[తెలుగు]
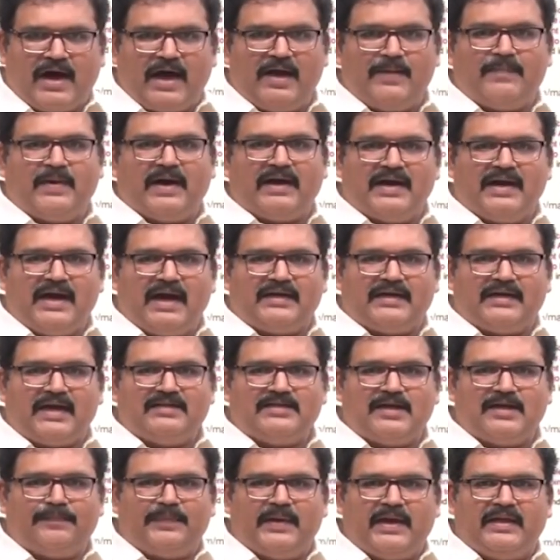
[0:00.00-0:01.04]
ఫైబర్ నెట్
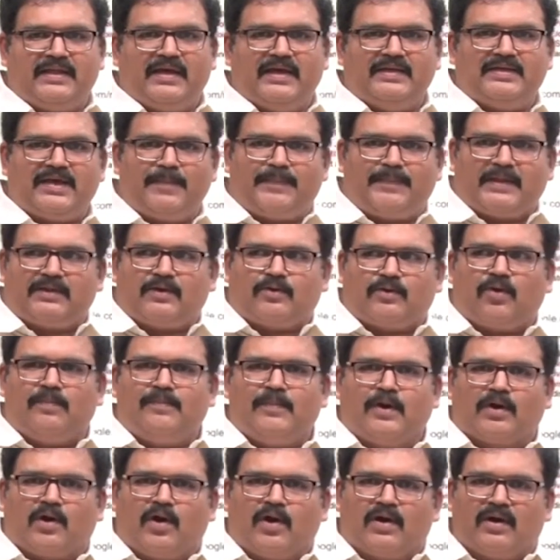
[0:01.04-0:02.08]
అని చెప్పి ఏదైతే పెద్ద
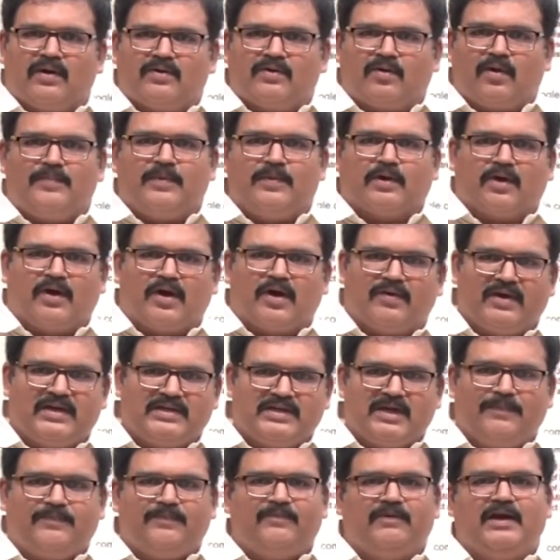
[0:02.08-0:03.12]
కుంభకోణం కుంభకోణం
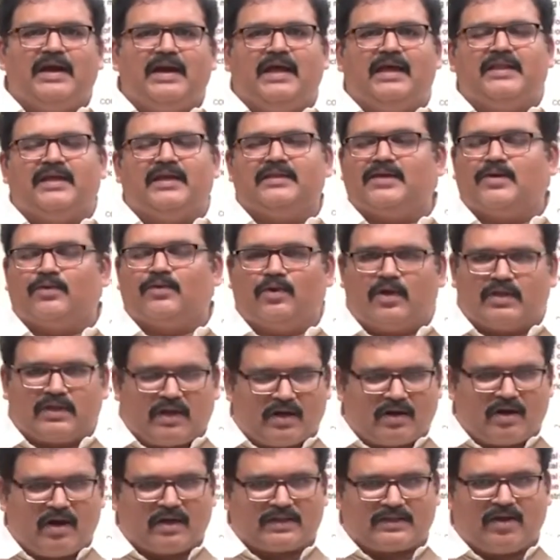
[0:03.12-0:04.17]
అని చెప్పి వీళ్ళు ఏదైతే
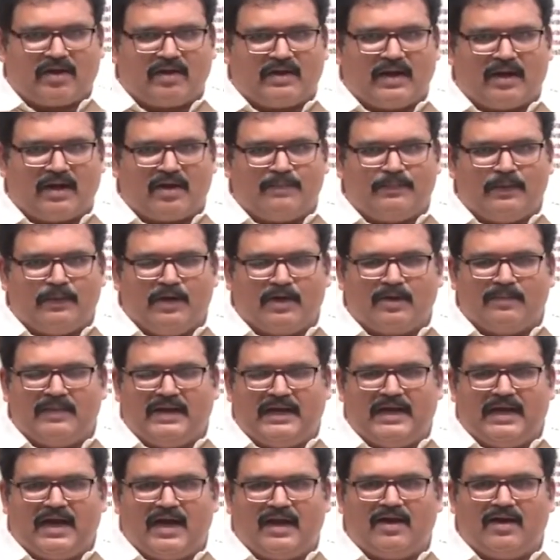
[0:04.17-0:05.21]
ఓదరగొడతా ఉన్నారో బులుగు
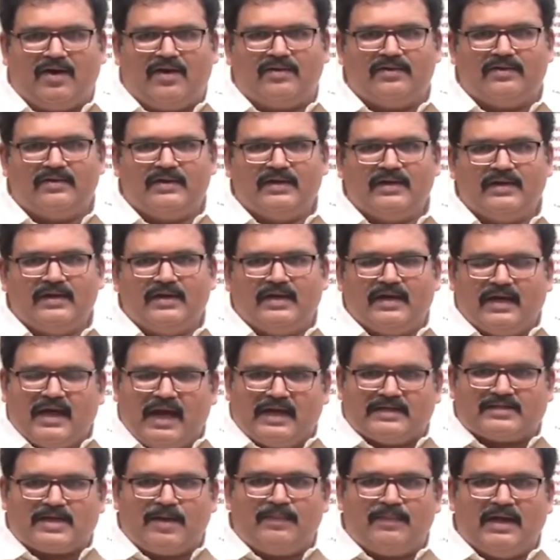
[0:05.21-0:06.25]
మీడియాలో
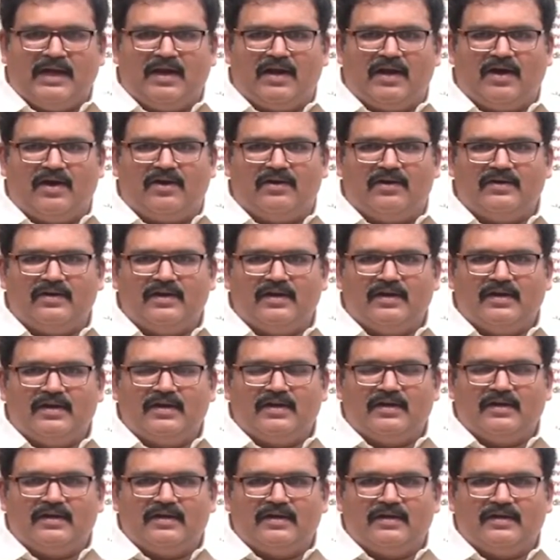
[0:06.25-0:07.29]
అసెంబ్లీలో
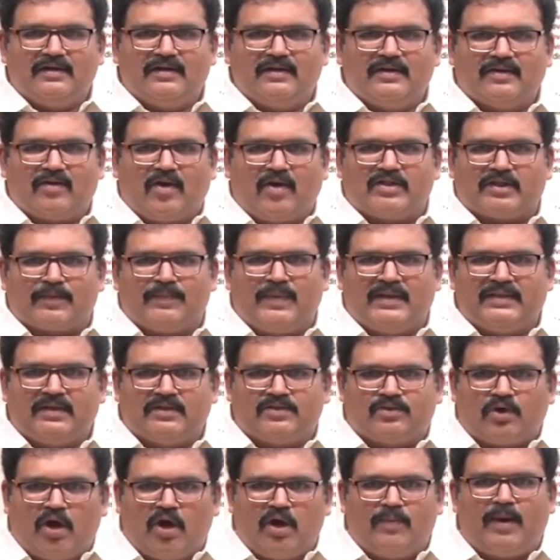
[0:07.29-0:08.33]
కొంతమంది
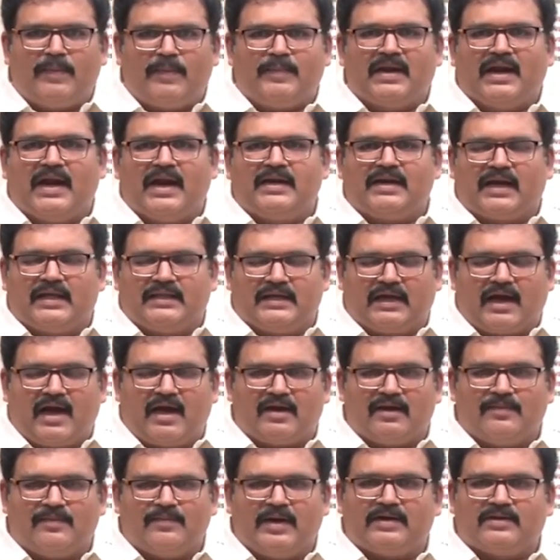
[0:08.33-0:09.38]
తోలుబొమ్మలు లాంటి
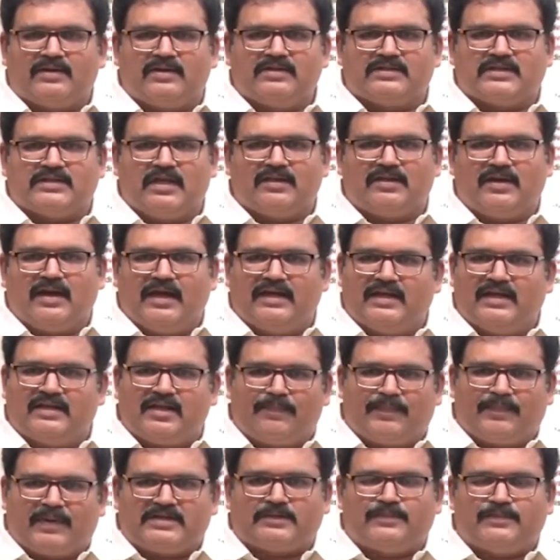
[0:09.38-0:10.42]
అధికారులను పెట్టుకుని చేతులు
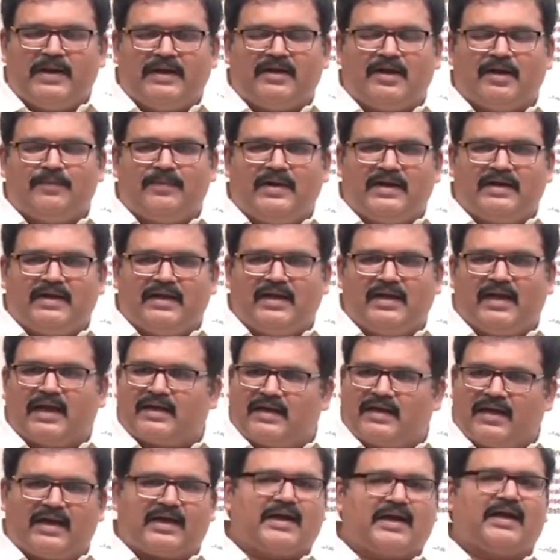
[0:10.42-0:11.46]
ఏదైతే ప్రెస్ మీట్లు పెట్టి
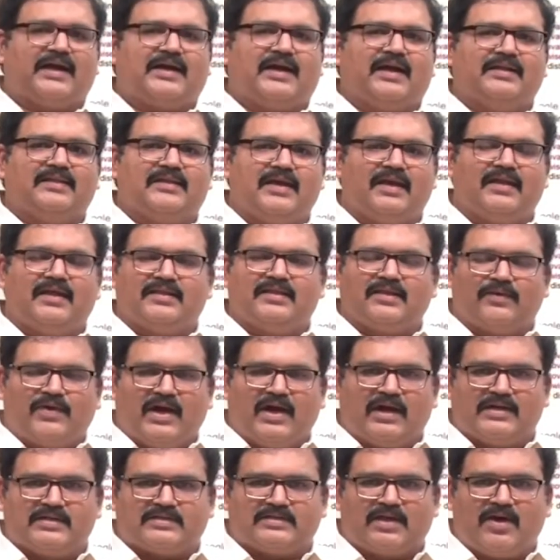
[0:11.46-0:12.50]
ఎక్కడ ఎక్కడెక్కడైతే ఏదైతే
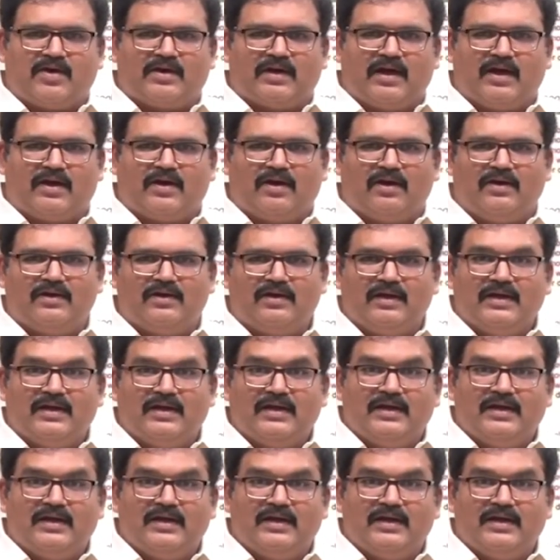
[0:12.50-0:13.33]
వాగిస్తూ ఉన్నారో